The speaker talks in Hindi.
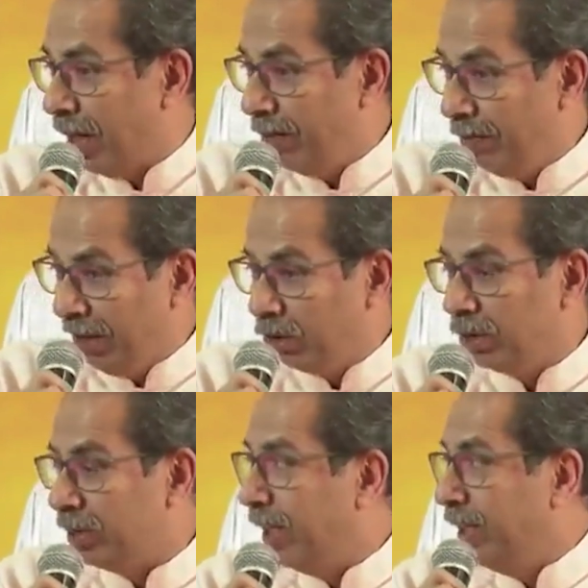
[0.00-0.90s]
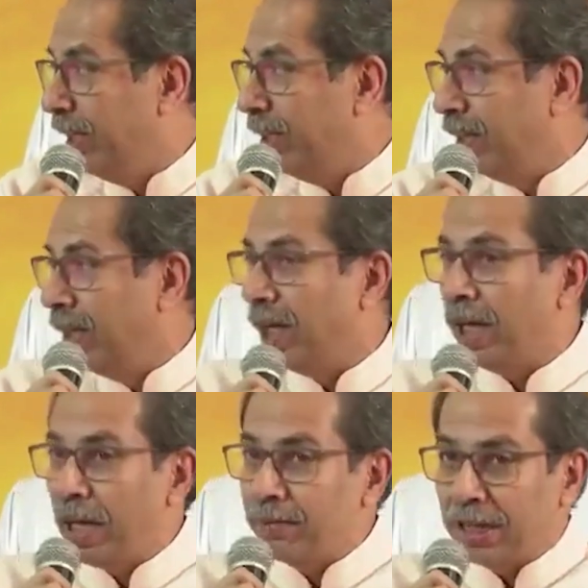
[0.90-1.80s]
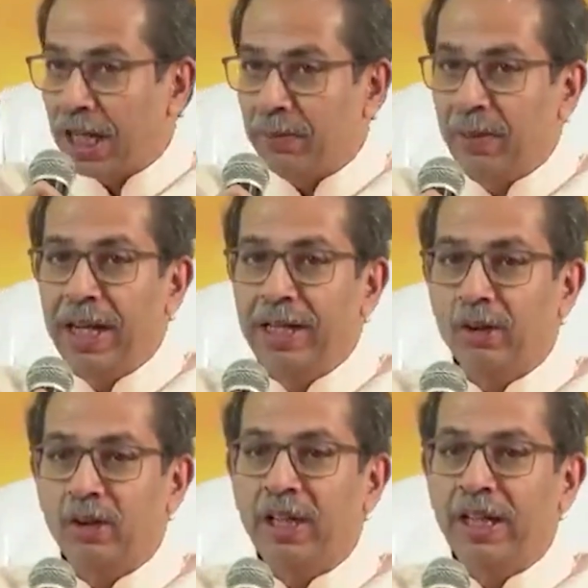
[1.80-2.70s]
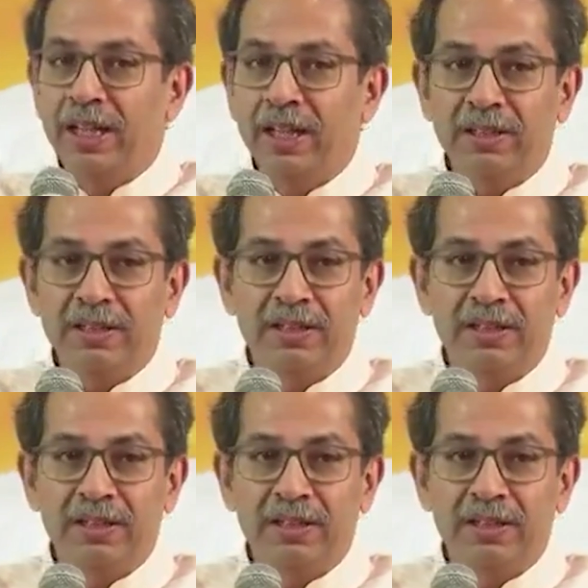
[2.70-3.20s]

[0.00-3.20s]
हमें भी कुछ चाहिए अरे आप साथ में रहेंगे तो देंगे ना